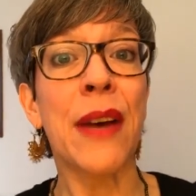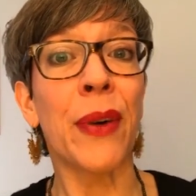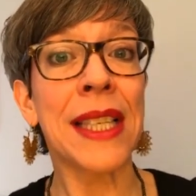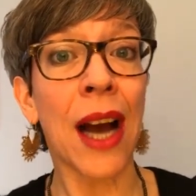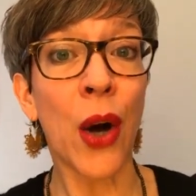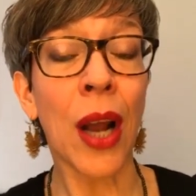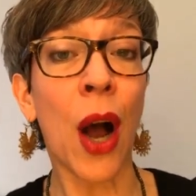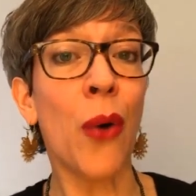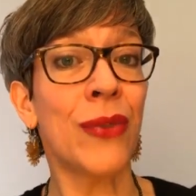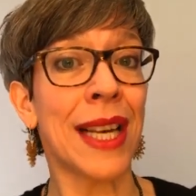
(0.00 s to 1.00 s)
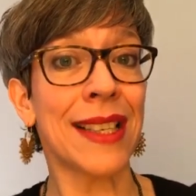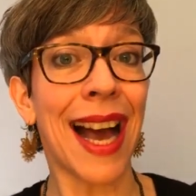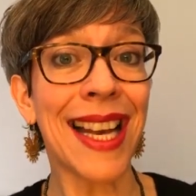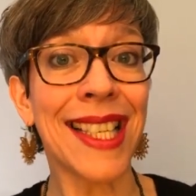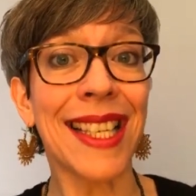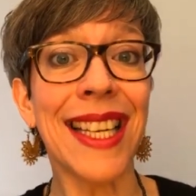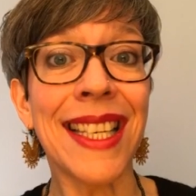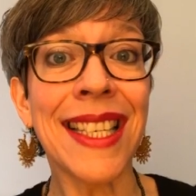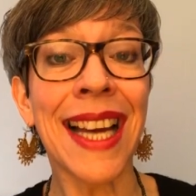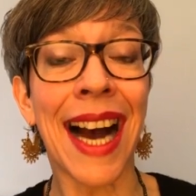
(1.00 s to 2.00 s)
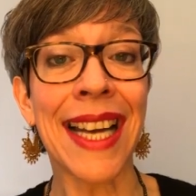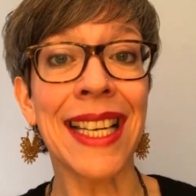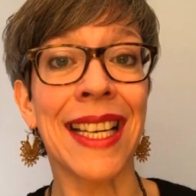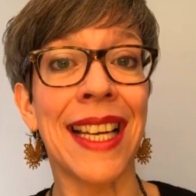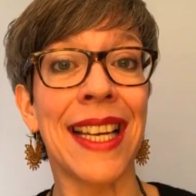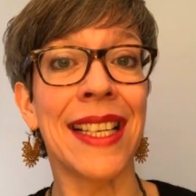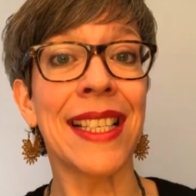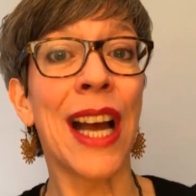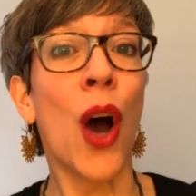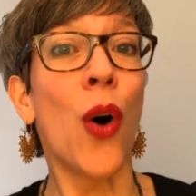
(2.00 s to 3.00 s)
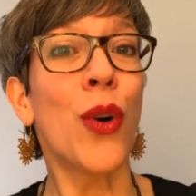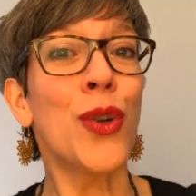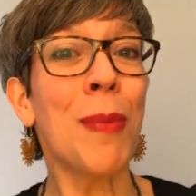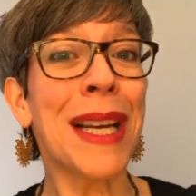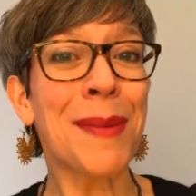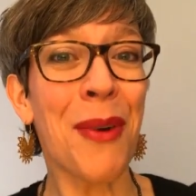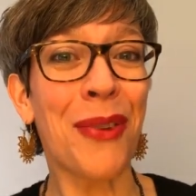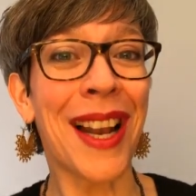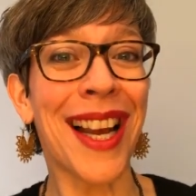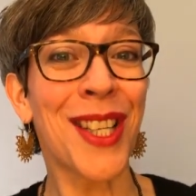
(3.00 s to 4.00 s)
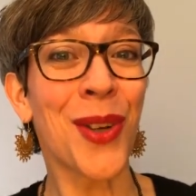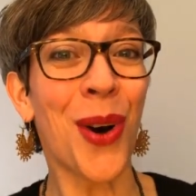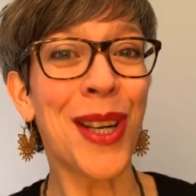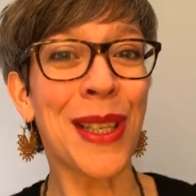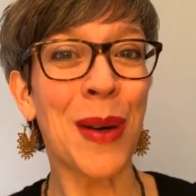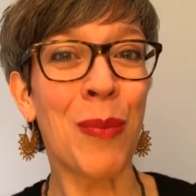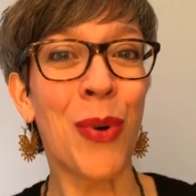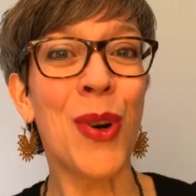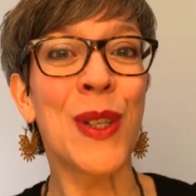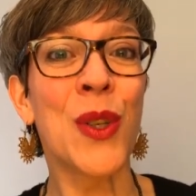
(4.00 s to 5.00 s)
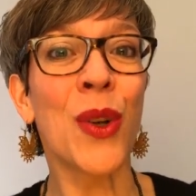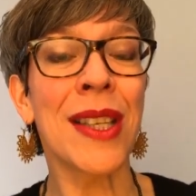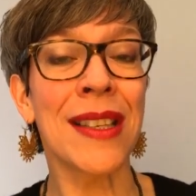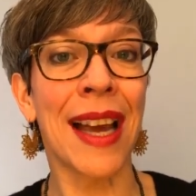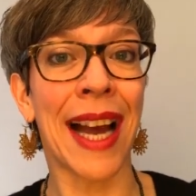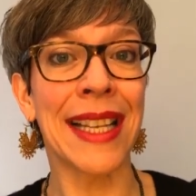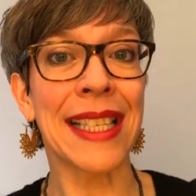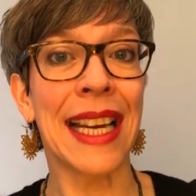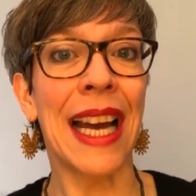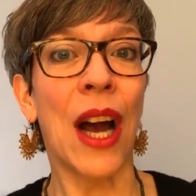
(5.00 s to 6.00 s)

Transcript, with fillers: Vertrau darauf, dass alles in dir angelegt ist und du manchmal vielleicht so äußere Impulse nutzen kannst,